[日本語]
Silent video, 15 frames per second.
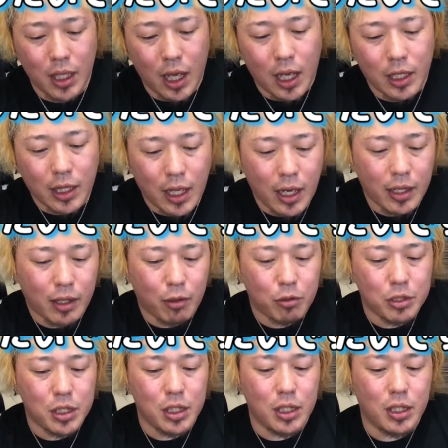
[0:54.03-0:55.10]
で働いて
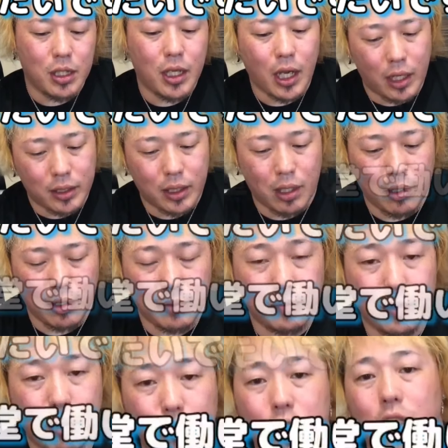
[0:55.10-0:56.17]
ほしいキャラクター
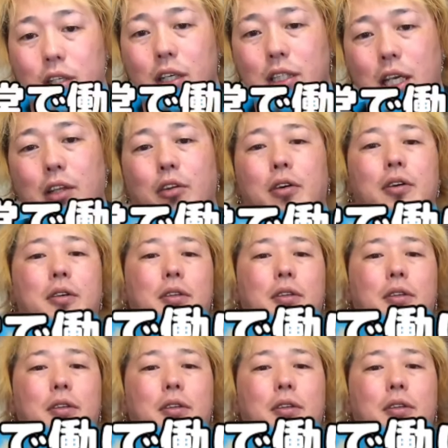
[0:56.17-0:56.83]
教えてくださいと